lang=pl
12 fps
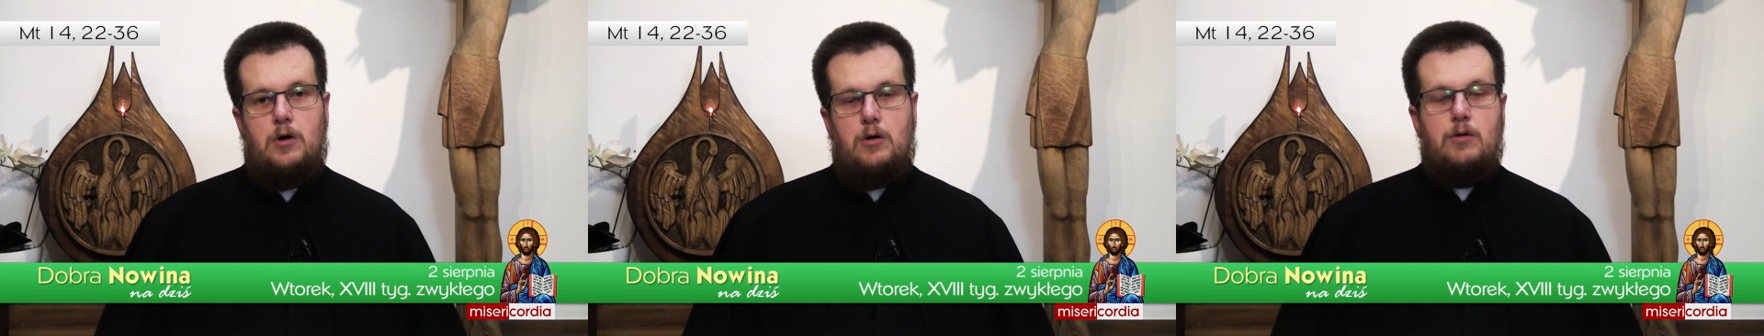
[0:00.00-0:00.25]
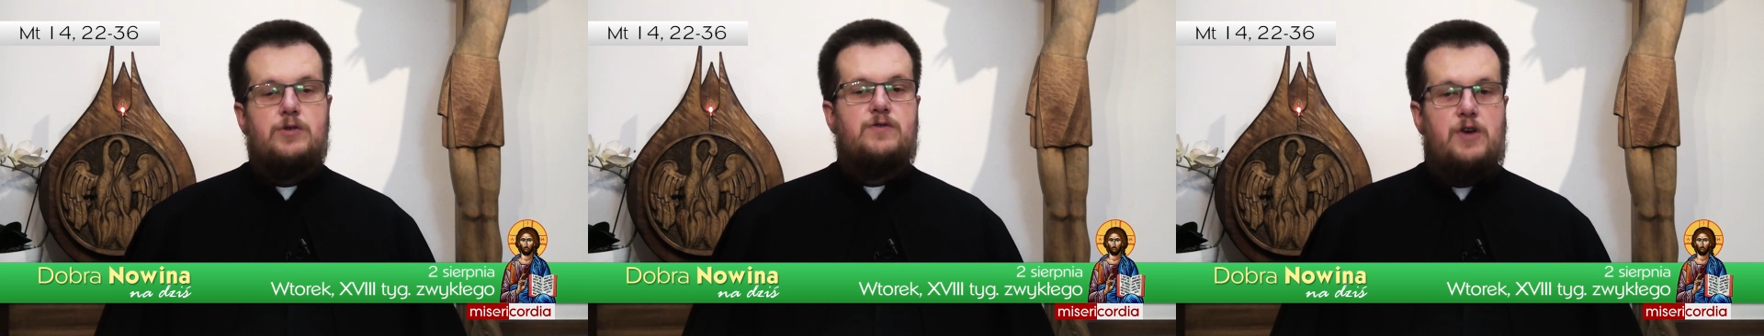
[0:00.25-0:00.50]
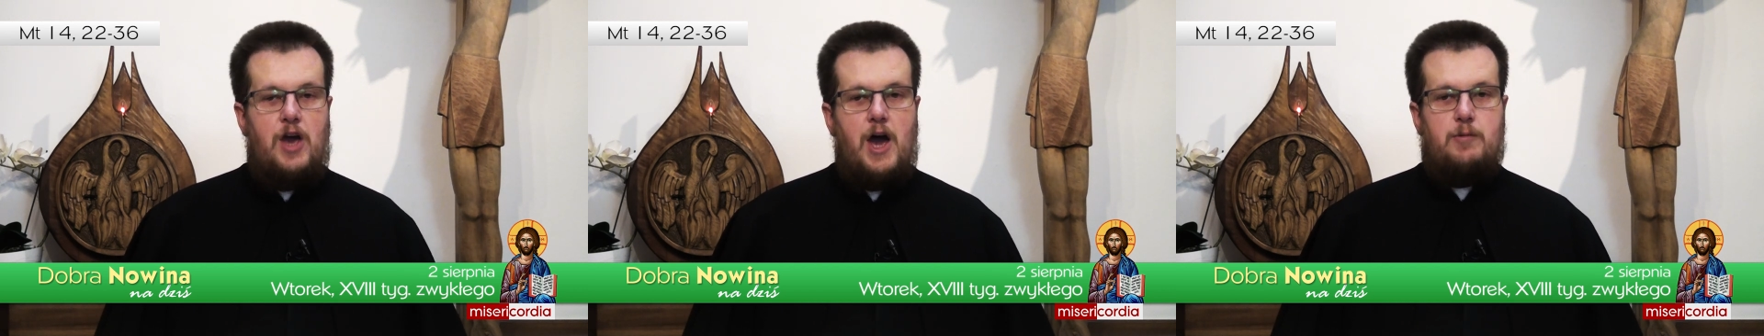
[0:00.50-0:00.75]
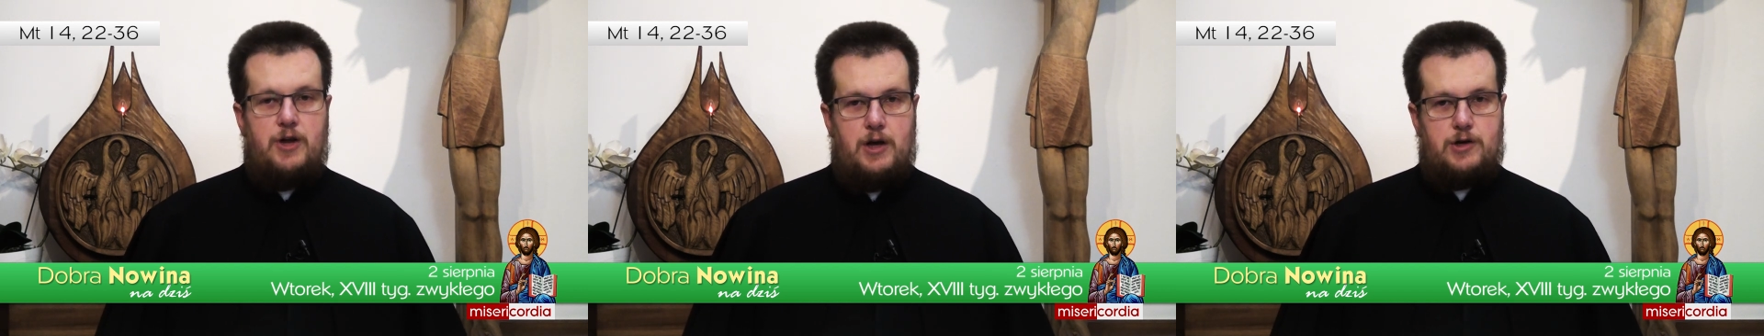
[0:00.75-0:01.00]

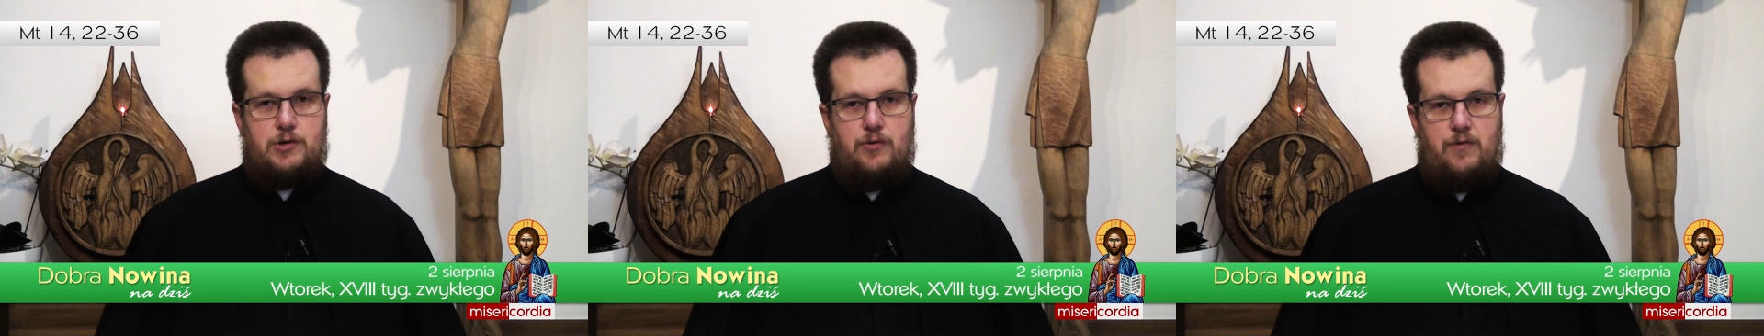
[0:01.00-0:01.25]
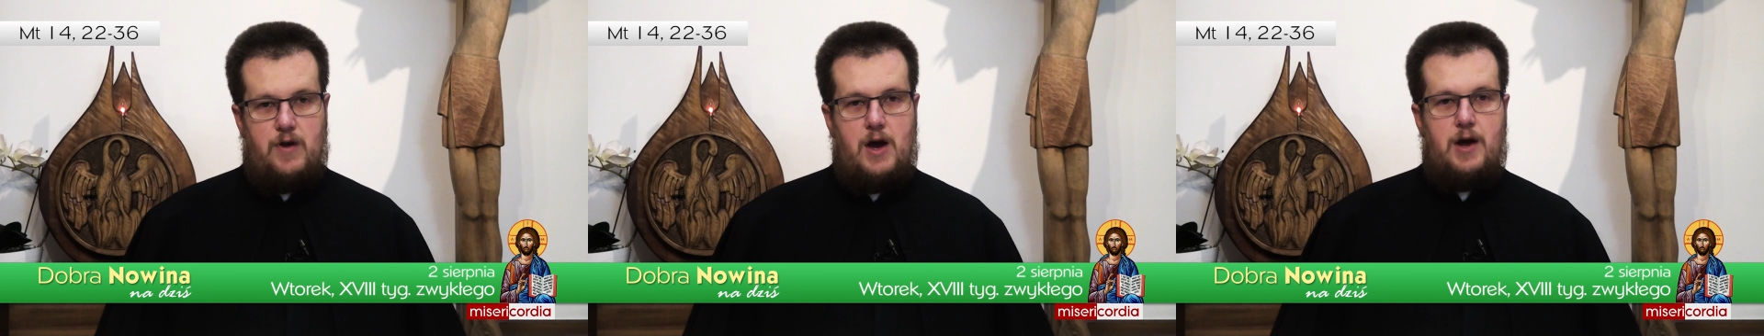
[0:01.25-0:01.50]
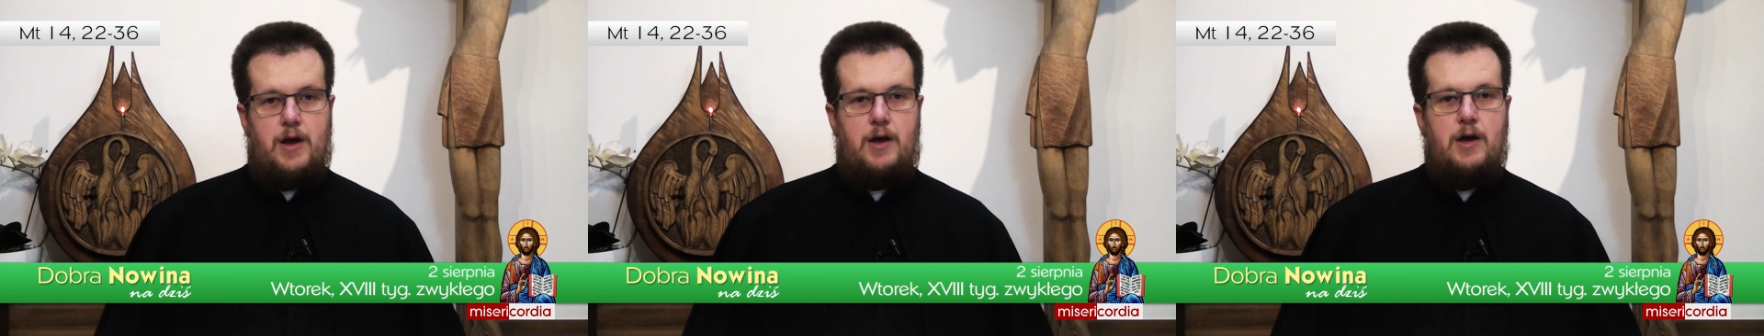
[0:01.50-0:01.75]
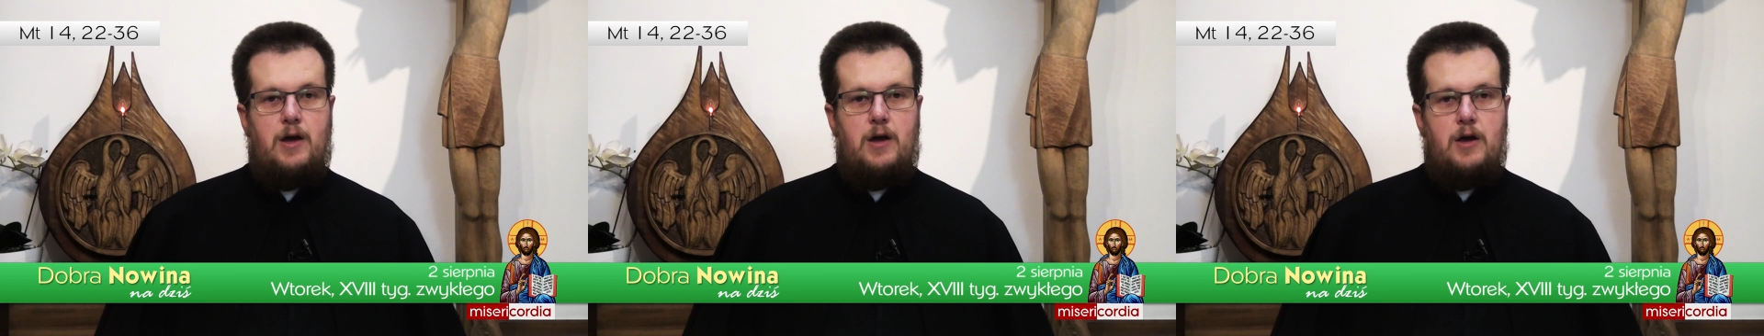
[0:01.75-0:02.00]
Rozwijajmy naszą wiarę,
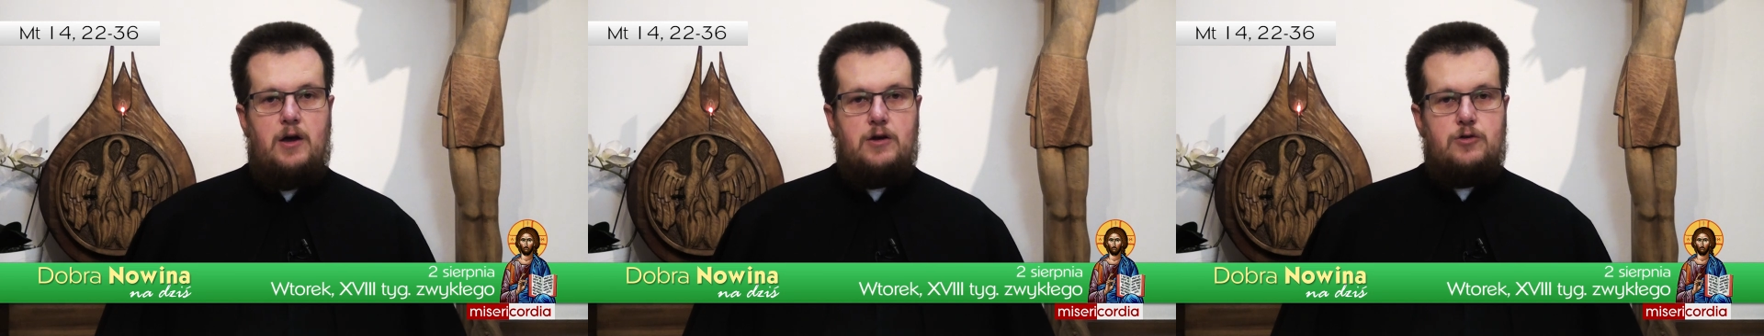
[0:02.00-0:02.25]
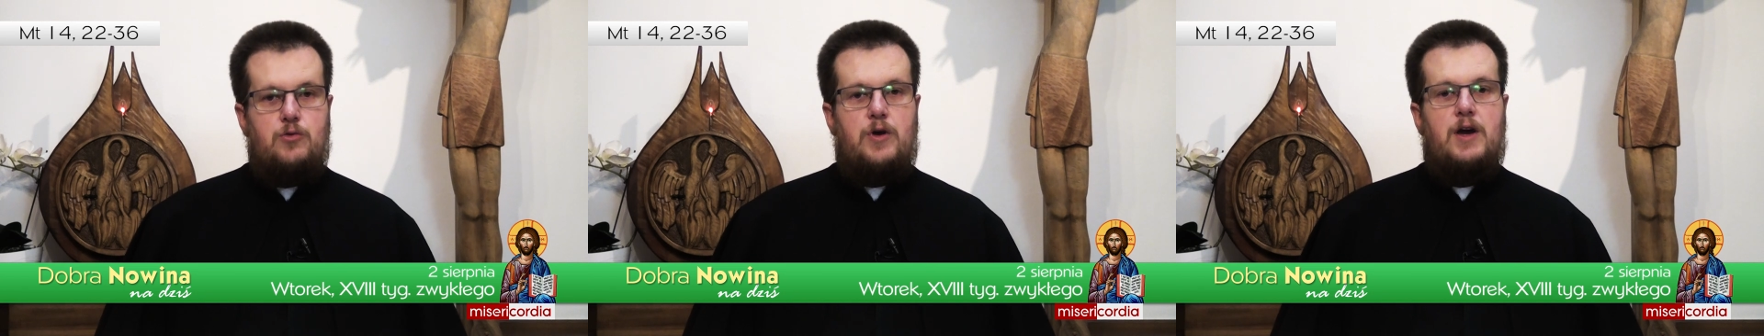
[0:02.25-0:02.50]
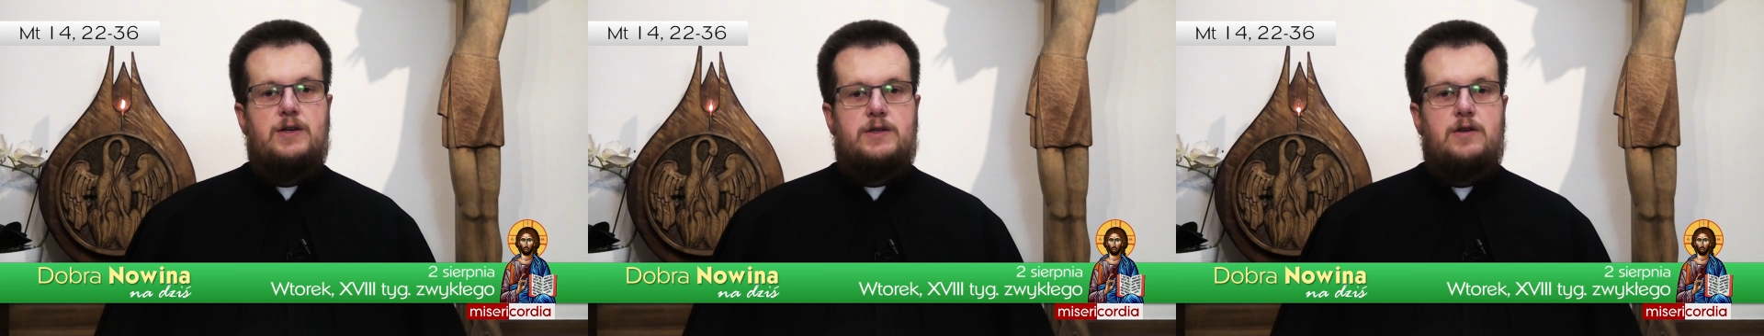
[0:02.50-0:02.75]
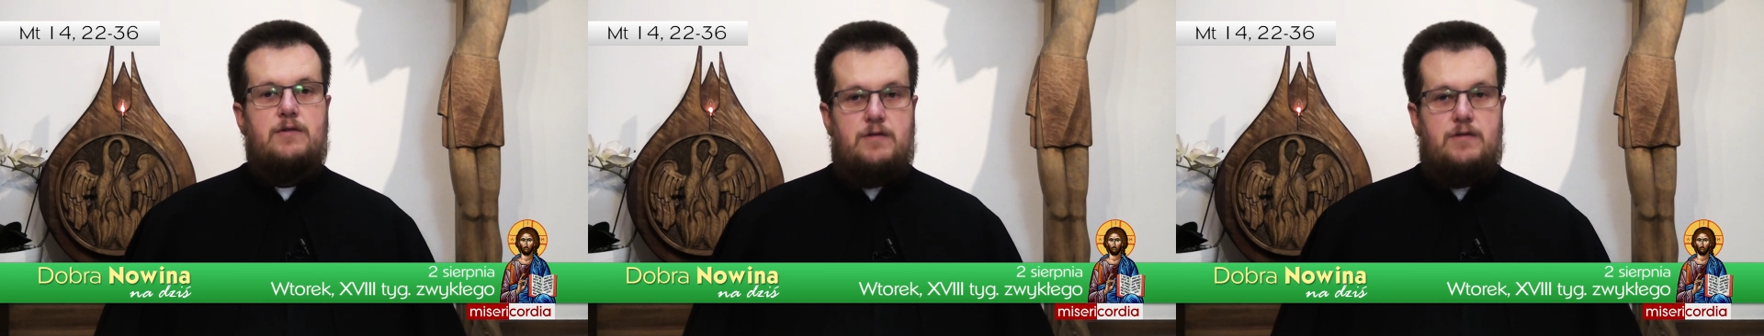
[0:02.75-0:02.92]
która jest